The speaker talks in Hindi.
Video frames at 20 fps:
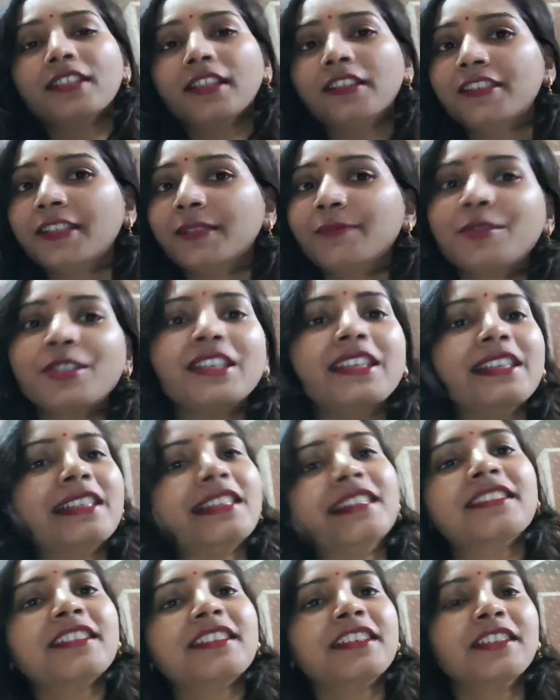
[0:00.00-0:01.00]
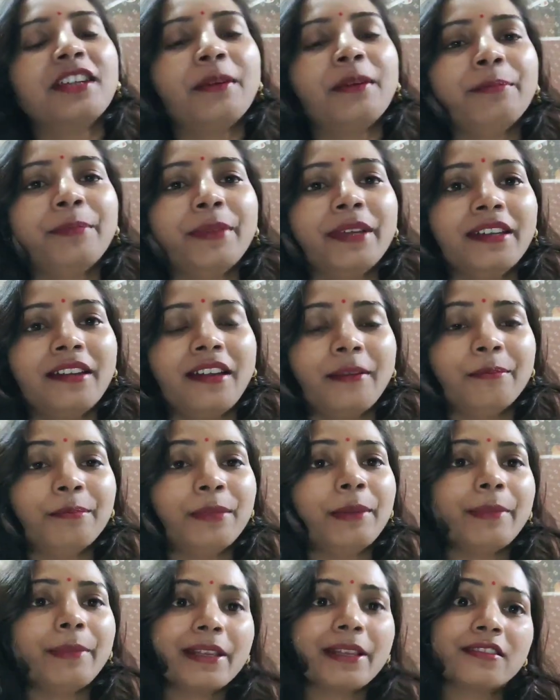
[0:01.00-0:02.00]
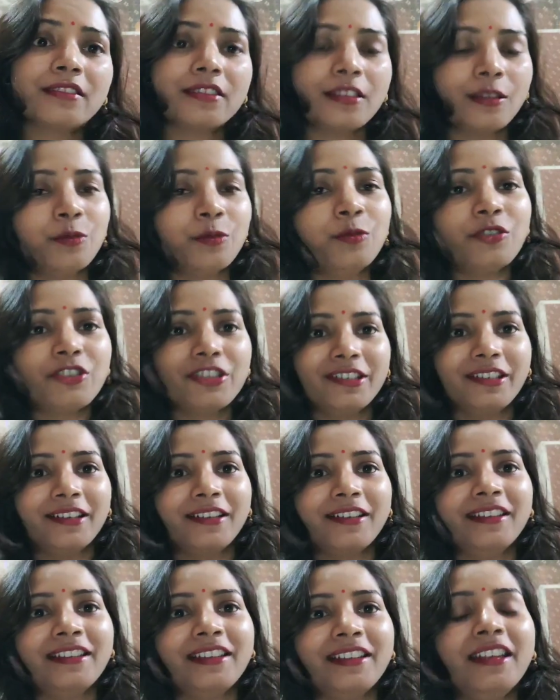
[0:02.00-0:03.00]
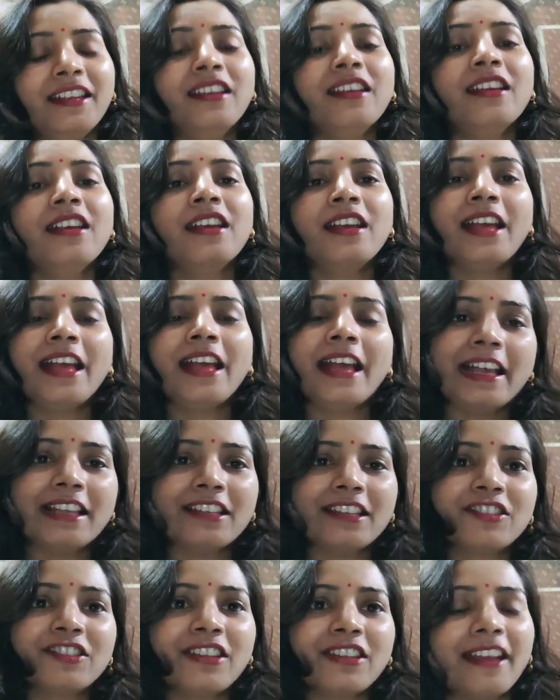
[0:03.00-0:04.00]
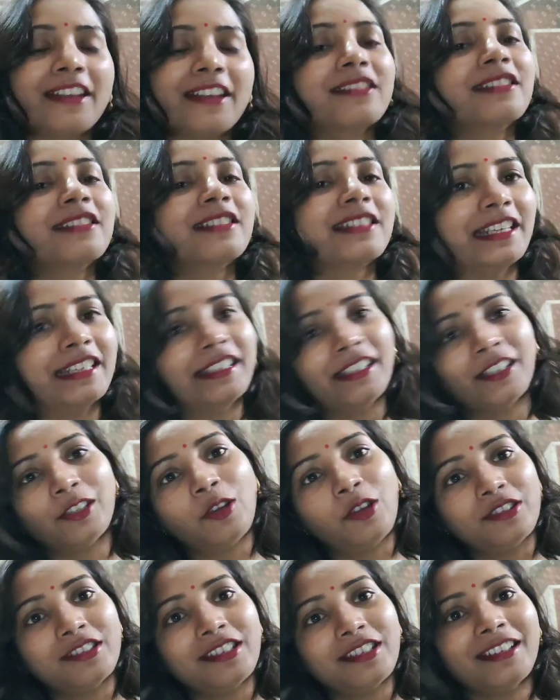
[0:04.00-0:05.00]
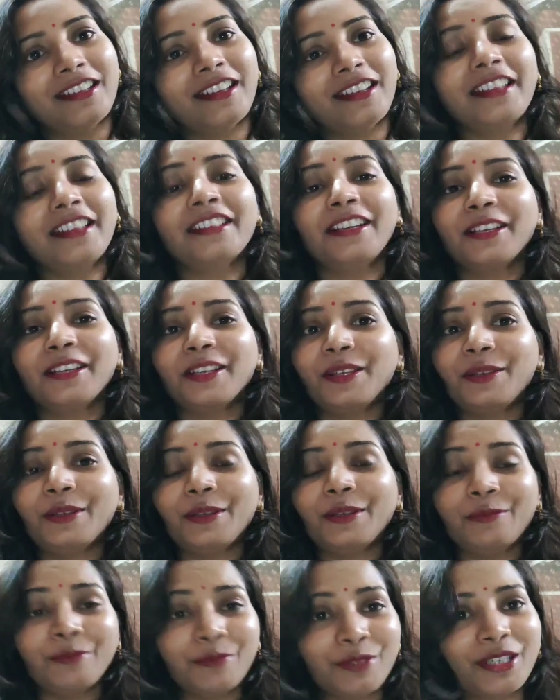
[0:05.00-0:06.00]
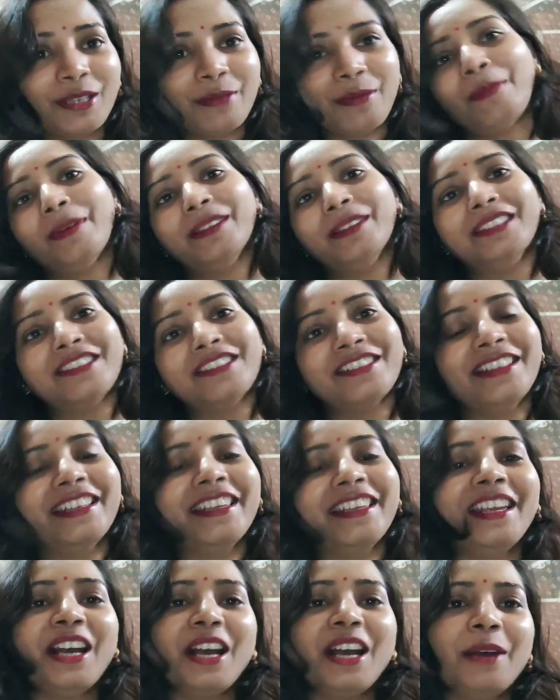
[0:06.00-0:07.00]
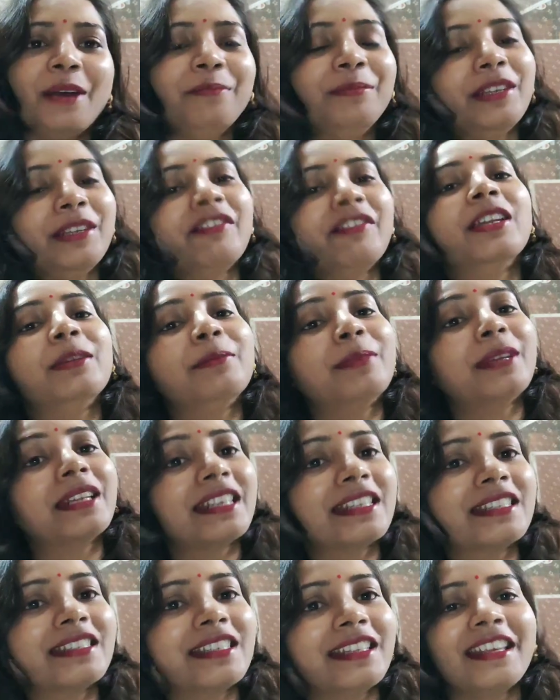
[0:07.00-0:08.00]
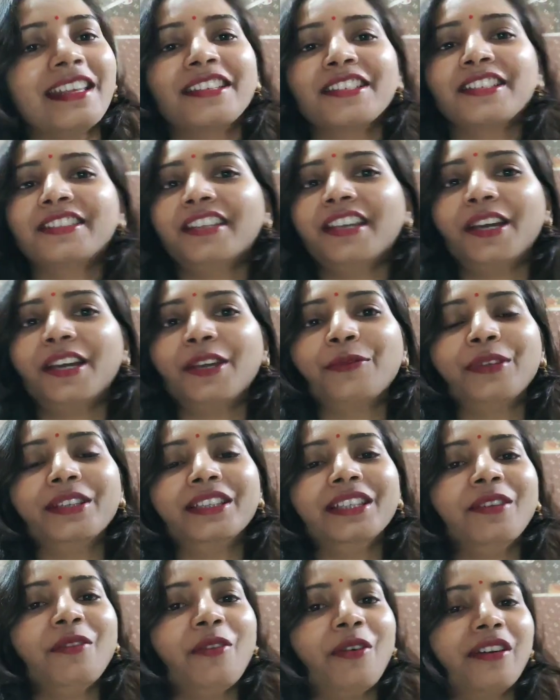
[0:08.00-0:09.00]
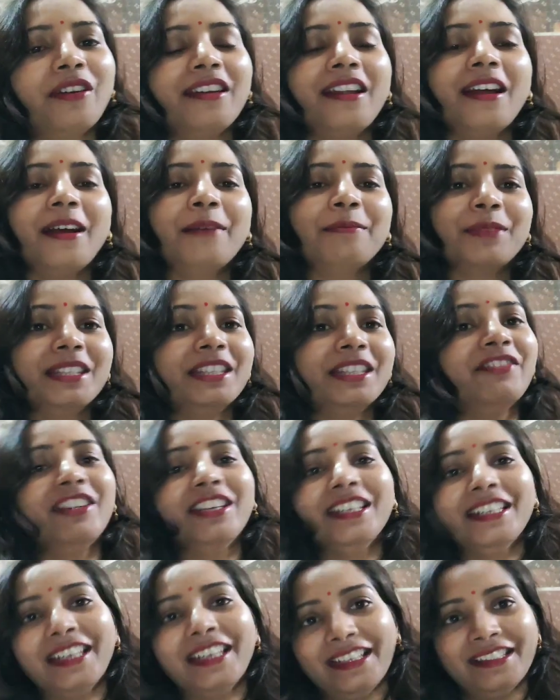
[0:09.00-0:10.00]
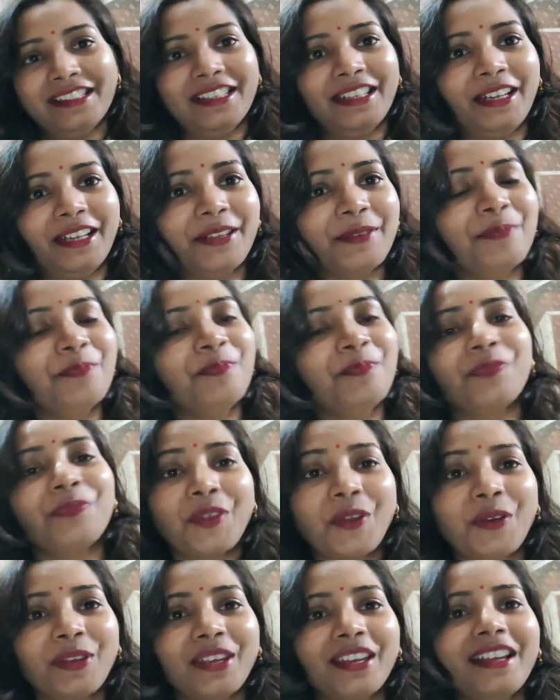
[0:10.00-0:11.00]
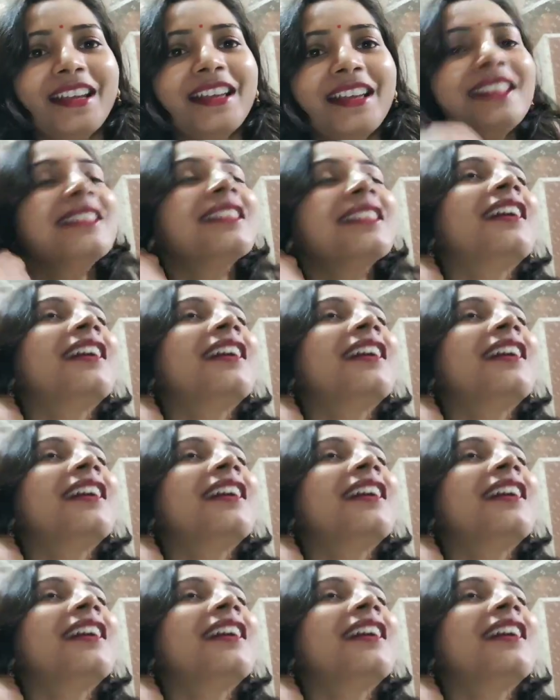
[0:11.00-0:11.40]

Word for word: और साथ ही साथ मुझे इंस्टाग्राम पर अपनी पिक्स ज़रूर शेयर करिए हैश टैग सीक्रेट लॉजिक करके ताकि मुझे भी पता चले कि आप दिवाली पर किस तरीके से तैयार हुए थे और आपकी दिवाली कैसे रही ओके